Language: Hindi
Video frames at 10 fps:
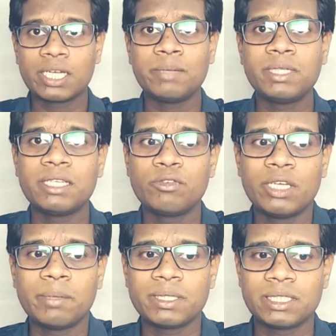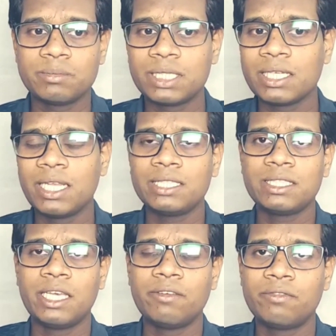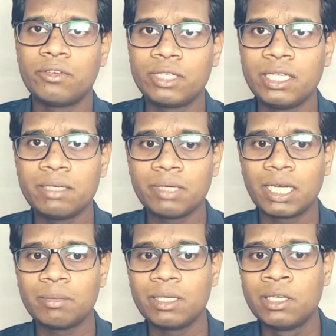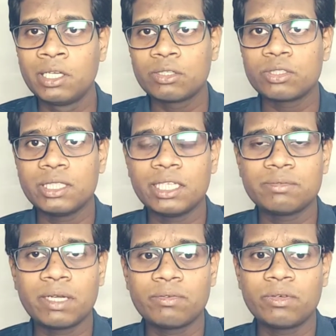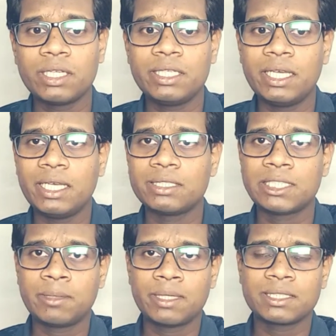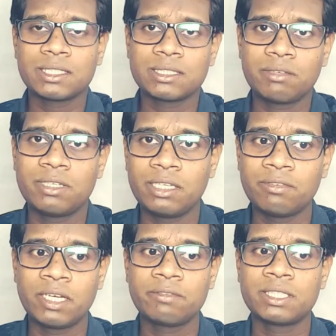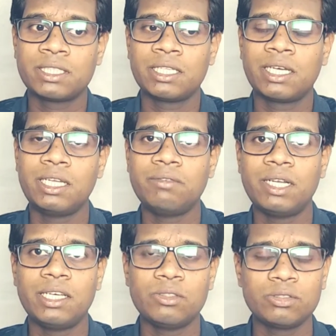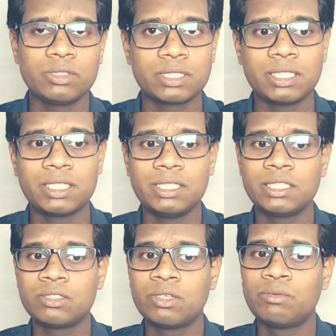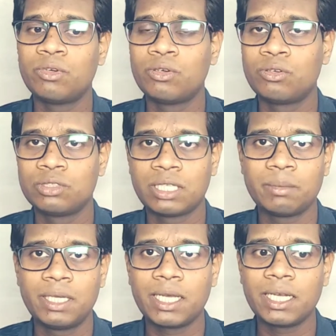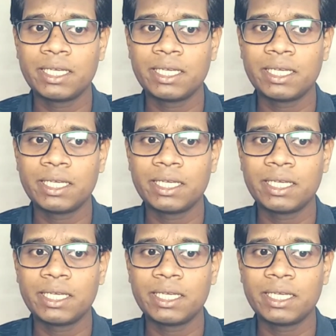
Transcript: अगले अपडेट है वो है यहाँ पर सैमसंग गैलेक्सी एम के बारे में दोस्तों ये स्मार्टफोन है ये स्नैपड्रैगन सिक्स के साथ आने वाला है दोस्तों इसके टीजर जो है वो सामने निकल